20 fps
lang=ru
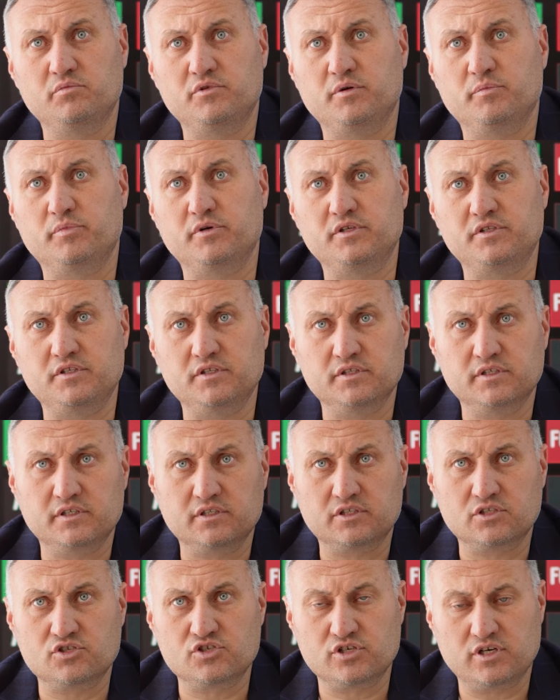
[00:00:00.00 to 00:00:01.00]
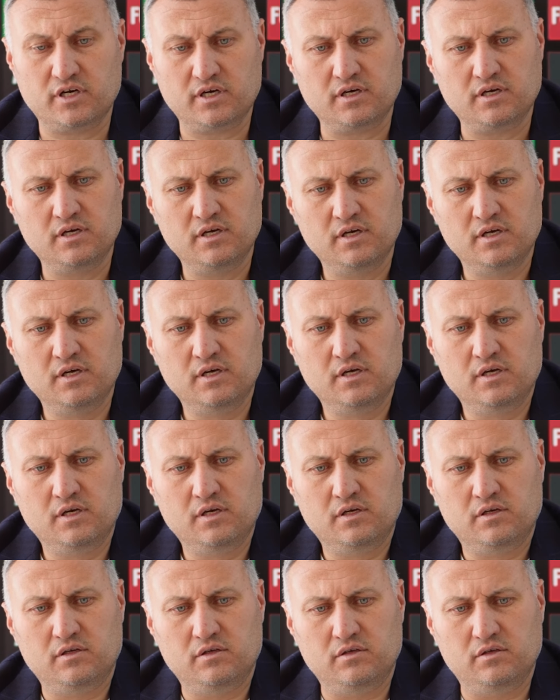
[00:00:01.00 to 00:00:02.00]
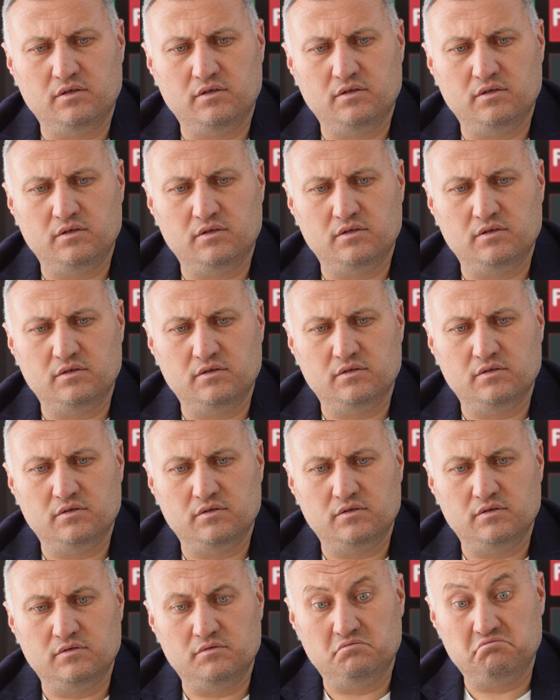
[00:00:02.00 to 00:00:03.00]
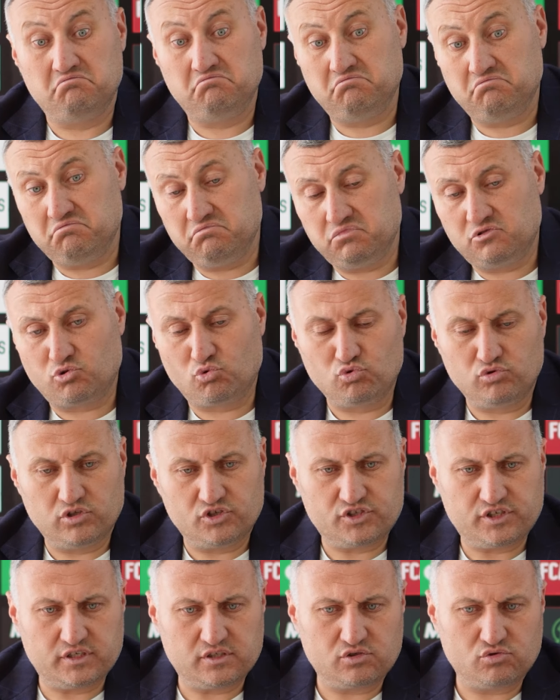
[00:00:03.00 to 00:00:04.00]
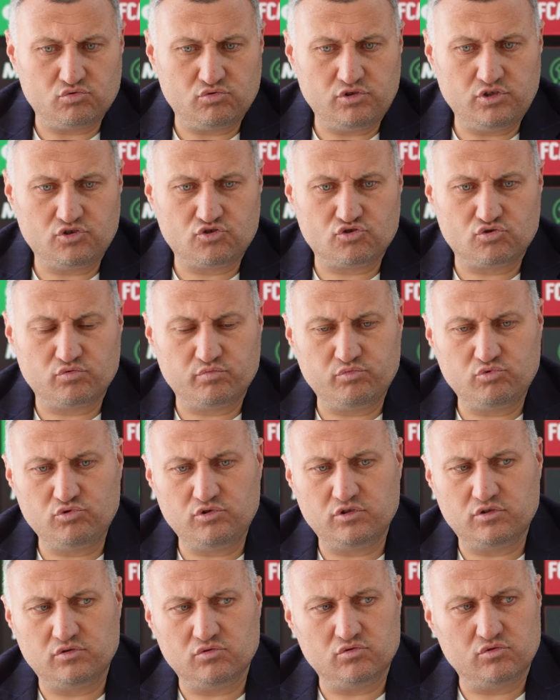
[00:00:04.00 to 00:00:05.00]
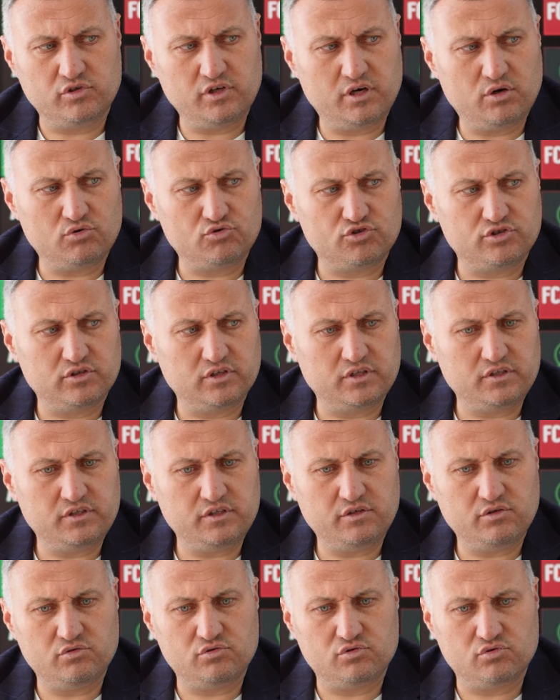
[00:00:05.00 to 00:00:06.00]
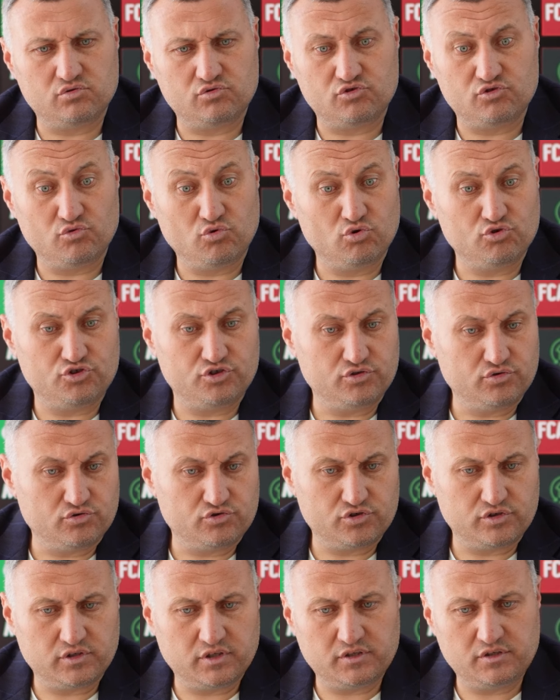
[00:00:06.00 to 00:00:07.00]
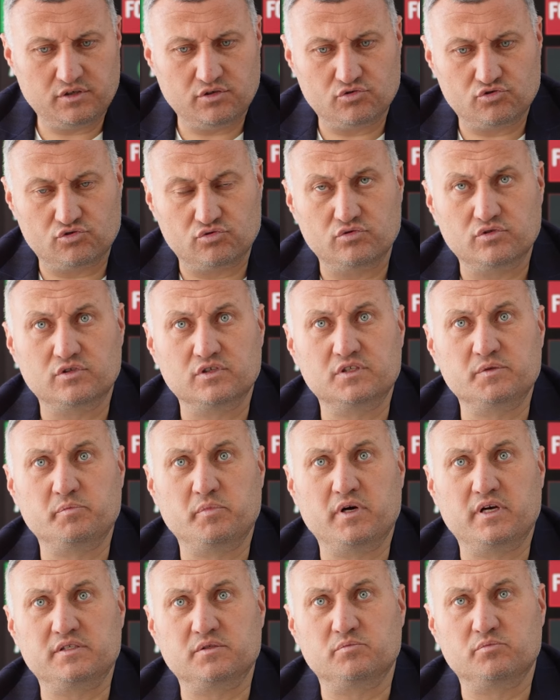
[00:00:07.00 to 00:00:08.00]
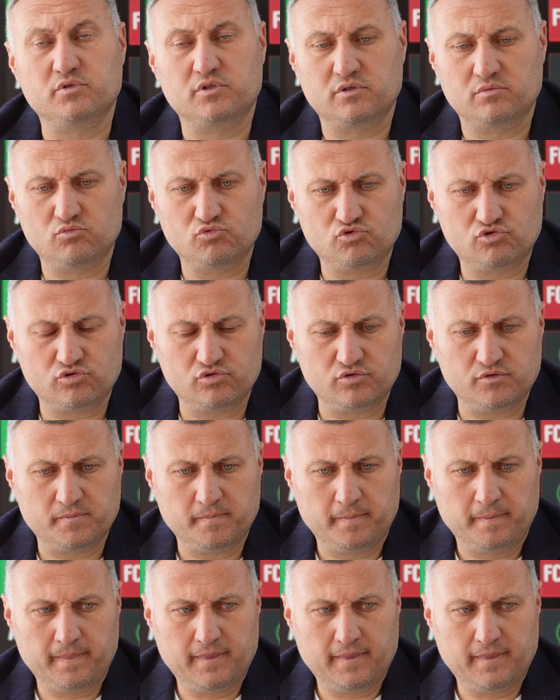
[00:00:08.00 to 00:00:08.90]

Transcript: мне пойти на этот шаг. И трудно сейчас судить, что будет, но я очень надеюсь, очень-очень надеюсь, что это спазм, потому что